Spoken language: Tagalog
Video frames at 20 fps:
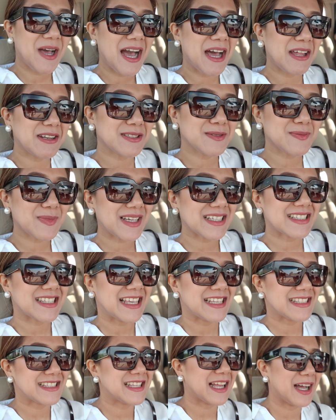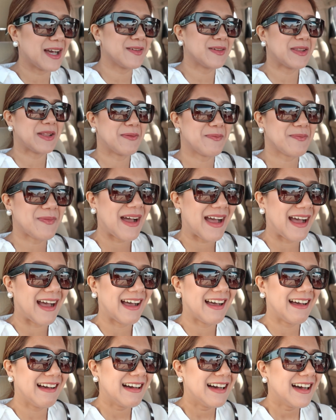Halos magkasaysang ano ng
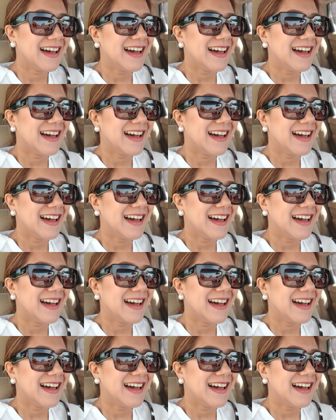paa.